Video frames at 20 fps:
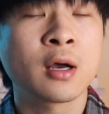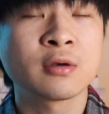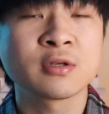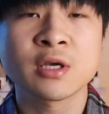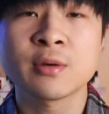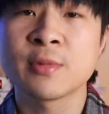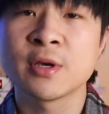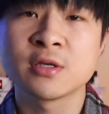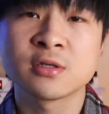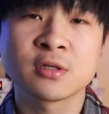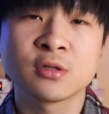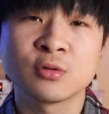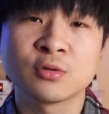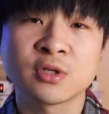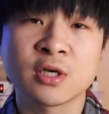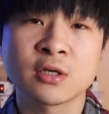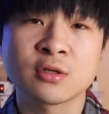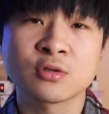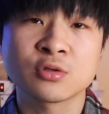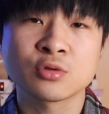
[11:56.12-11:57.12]
好像每次都
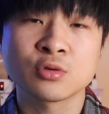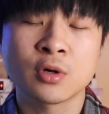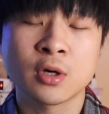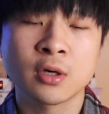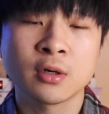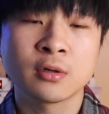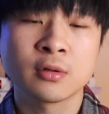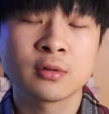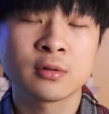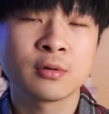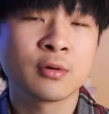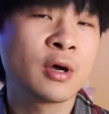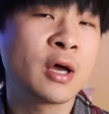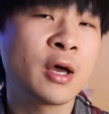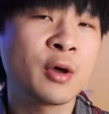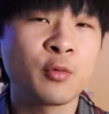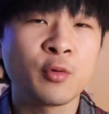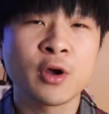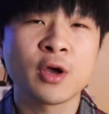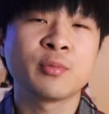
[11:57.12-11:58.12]
这样子说，
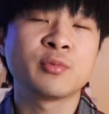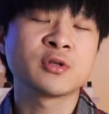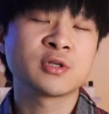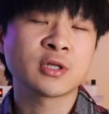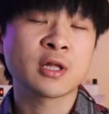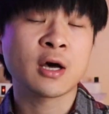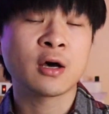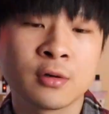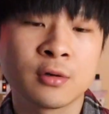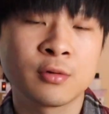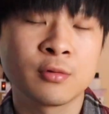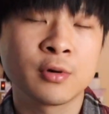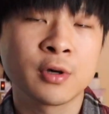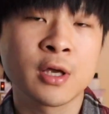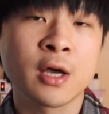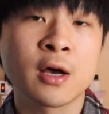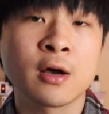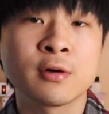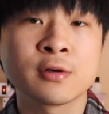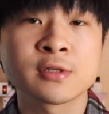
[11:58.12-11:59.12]
哎，我也不知道，我
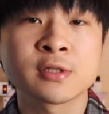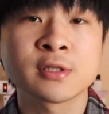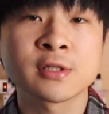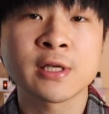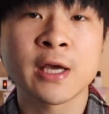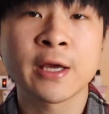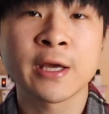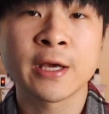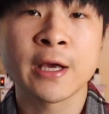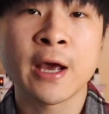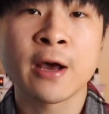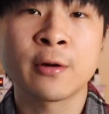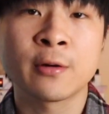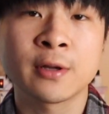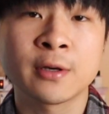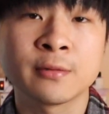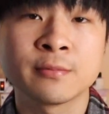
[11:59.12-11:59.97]
要 sign out